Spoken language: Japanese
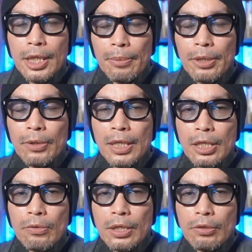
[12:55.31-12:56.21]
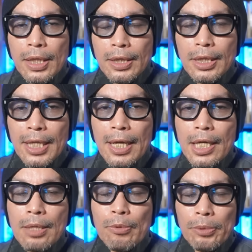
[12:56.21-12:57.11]
ちなみに私はすでに3
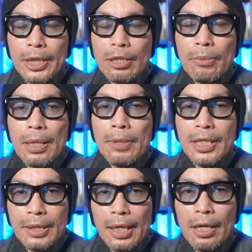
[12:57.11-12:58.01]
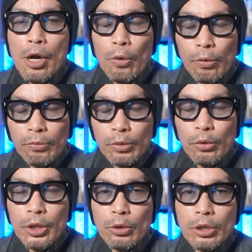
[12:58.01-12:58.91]
回も見てしまいました。本
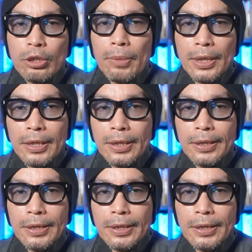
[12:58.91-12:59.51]
当におすすめで